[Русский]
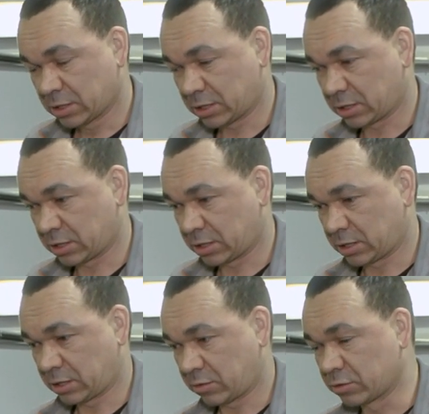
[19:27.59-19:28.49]

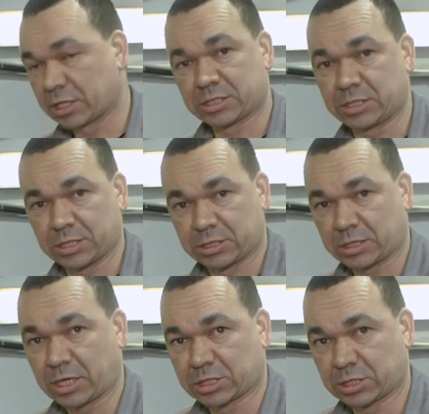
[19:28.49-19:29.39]
Э, у нас здесь
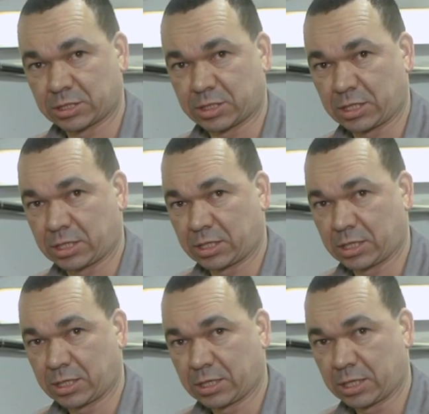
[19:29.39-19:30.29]
также
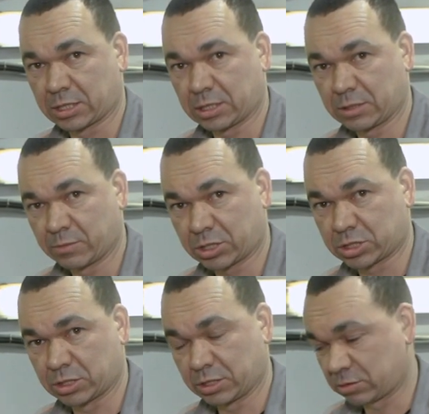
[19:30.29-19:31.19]
на этой
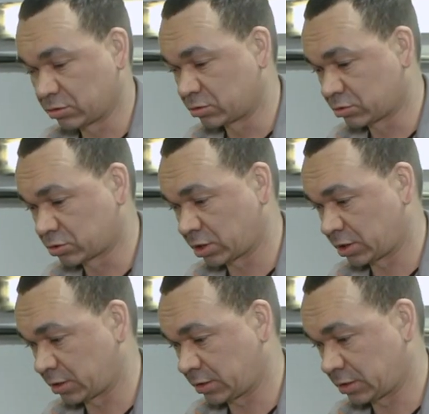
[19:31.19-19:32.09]
машине, то есть уже
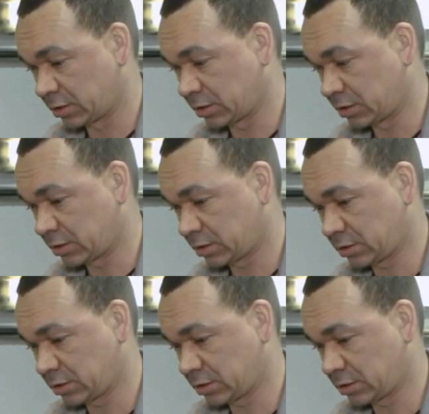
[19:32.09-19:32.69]
э,